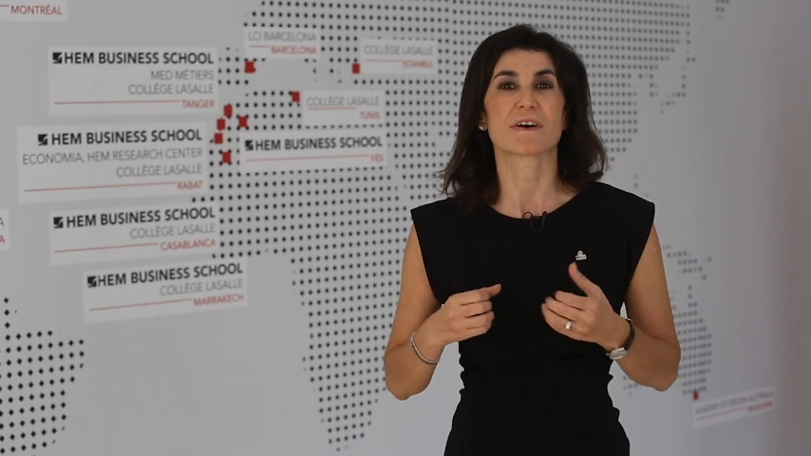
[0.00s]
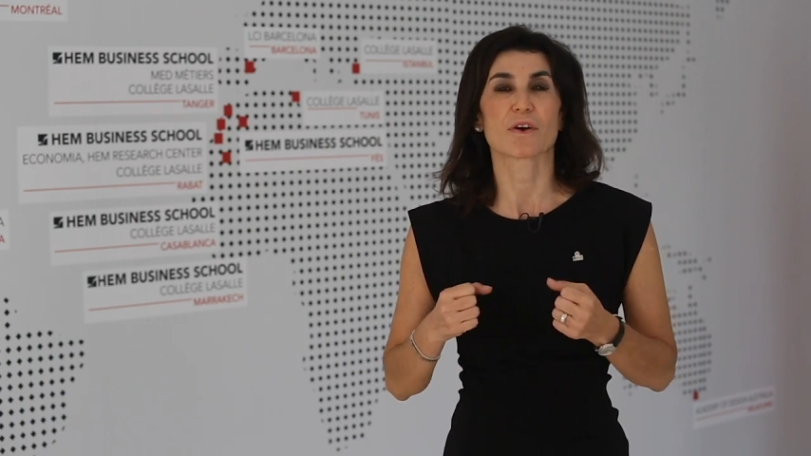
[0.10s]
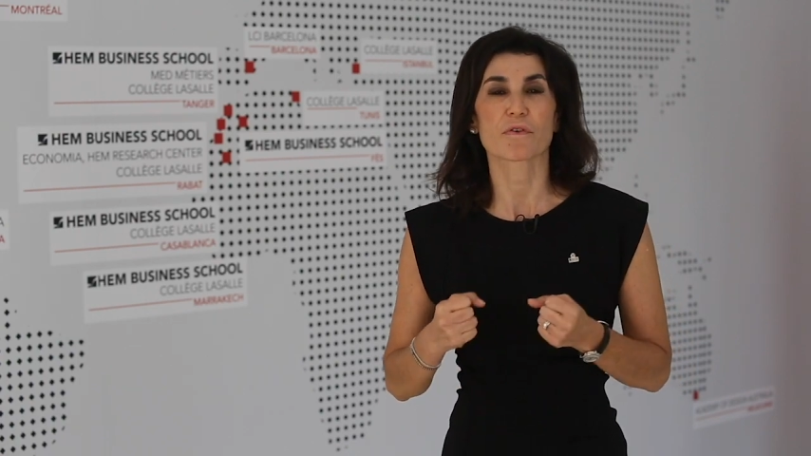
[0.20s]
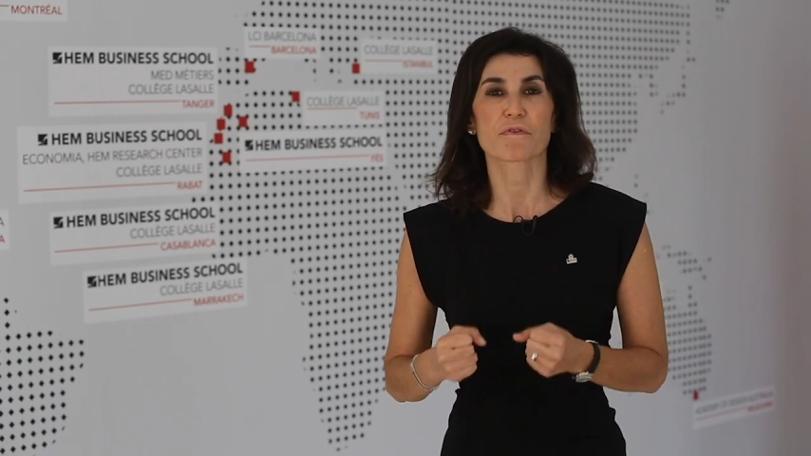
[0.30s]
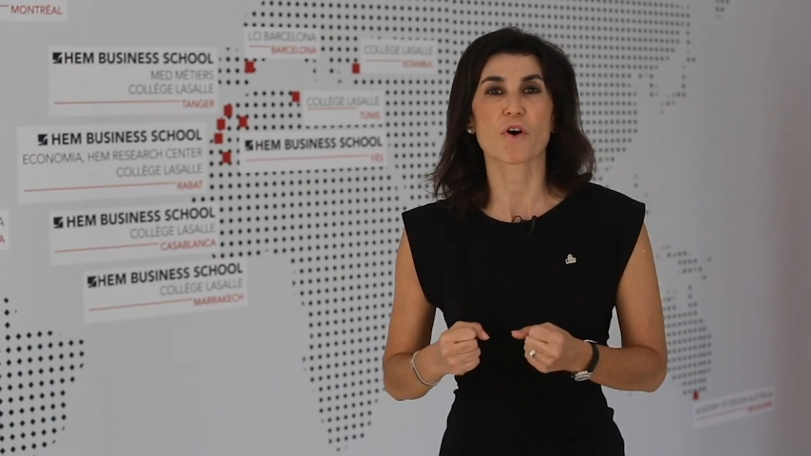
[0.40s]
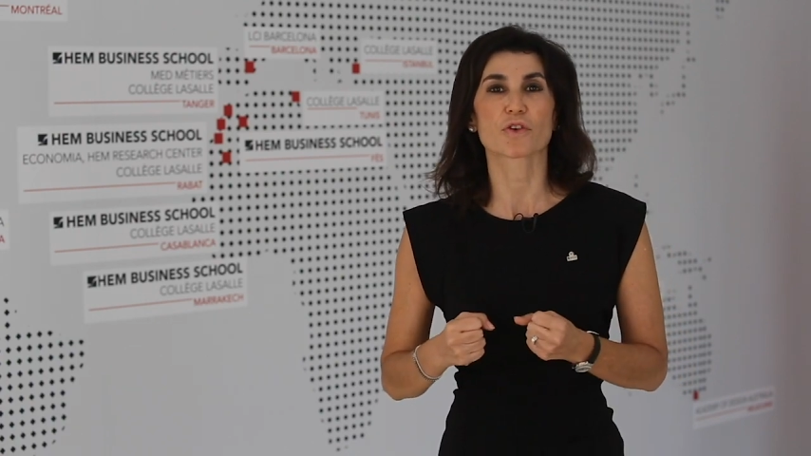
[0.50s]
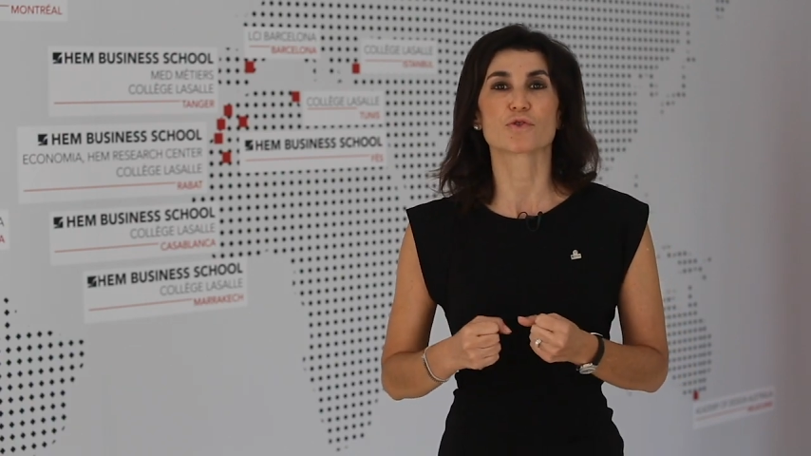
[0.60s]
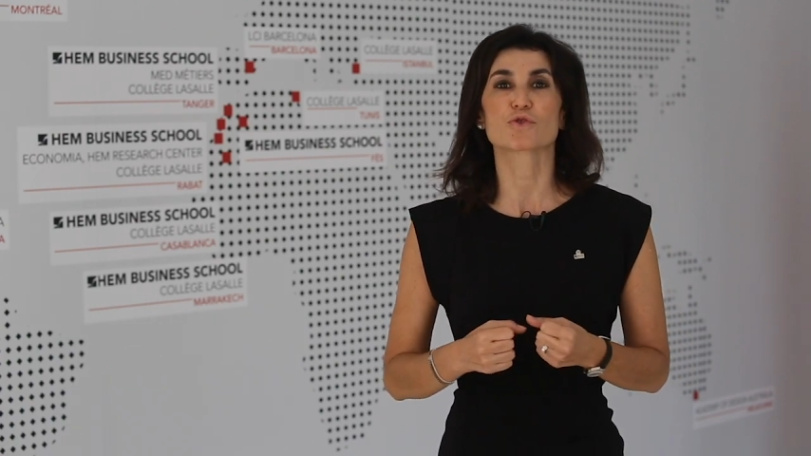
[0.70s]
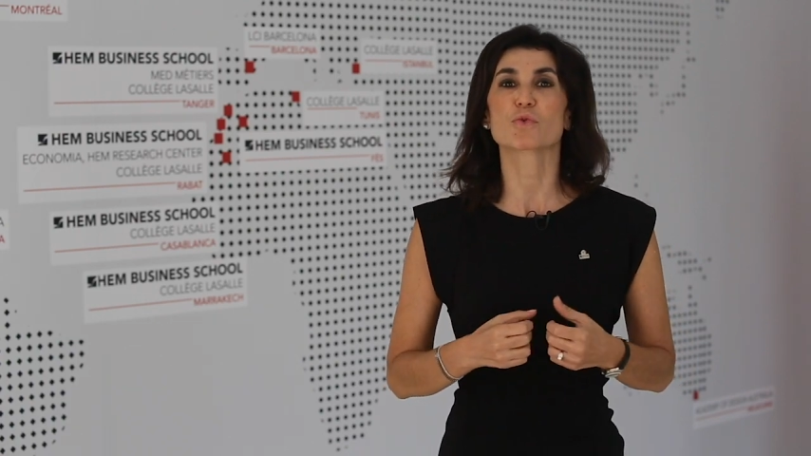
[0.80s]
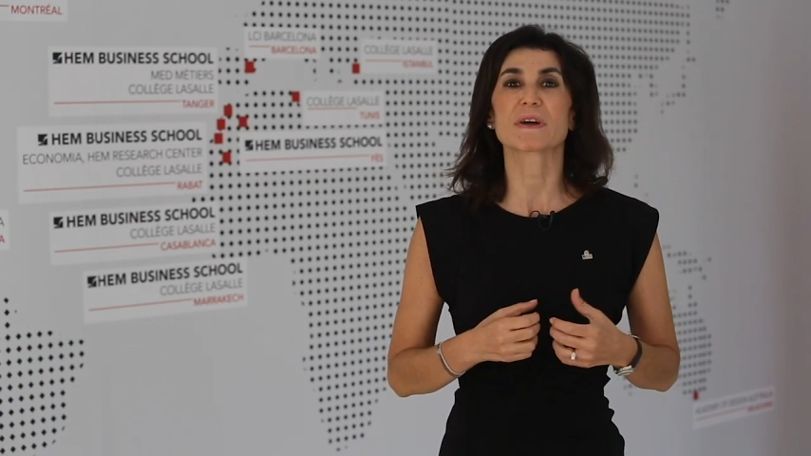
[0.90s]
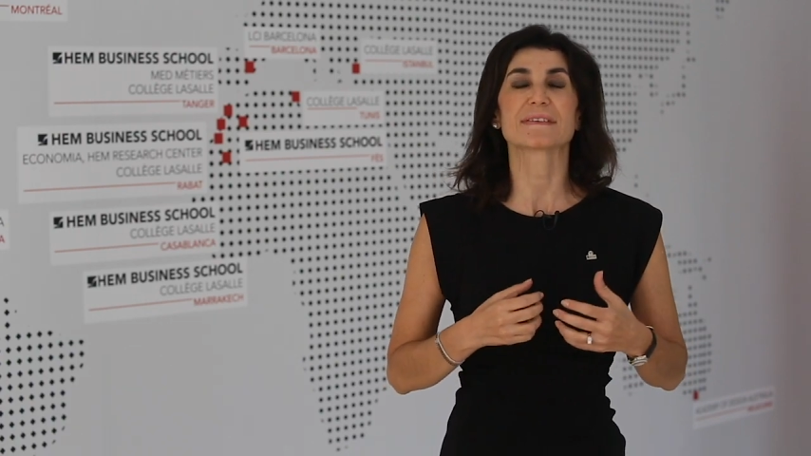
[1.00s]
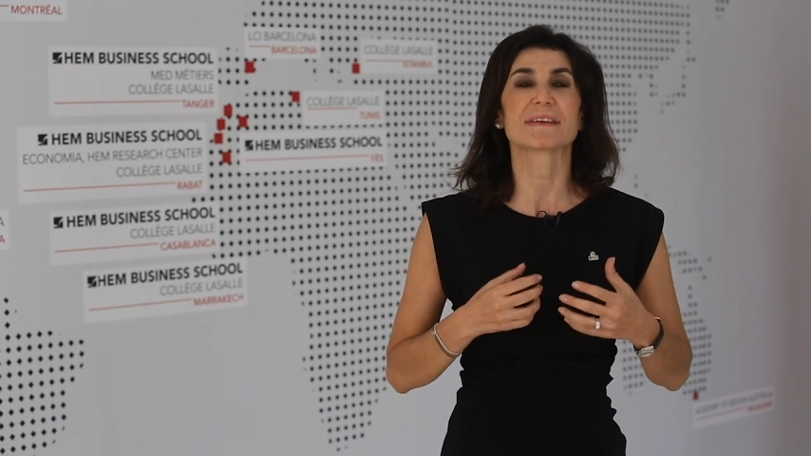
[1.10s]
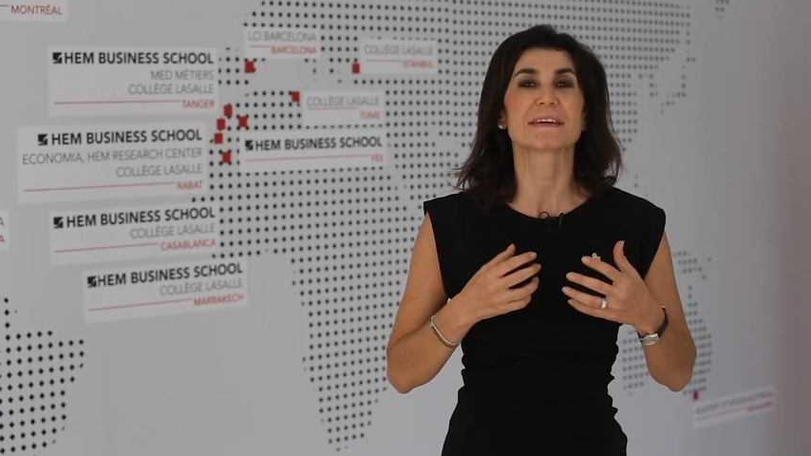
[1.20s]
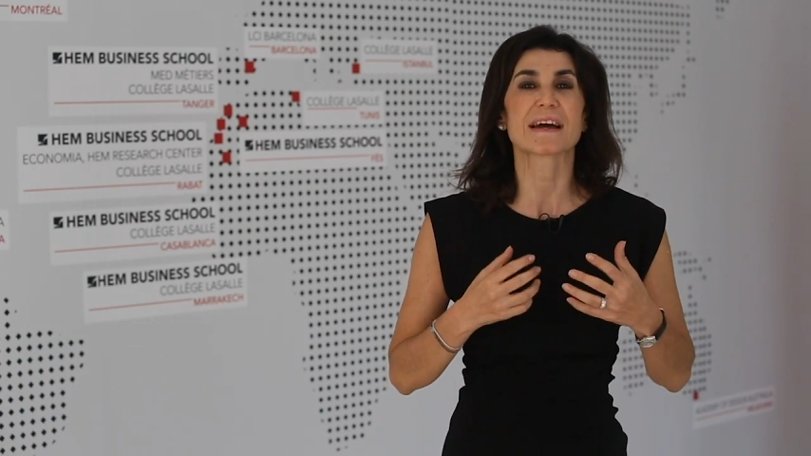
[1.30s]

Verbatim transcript: valeurs fortes. Le souhait était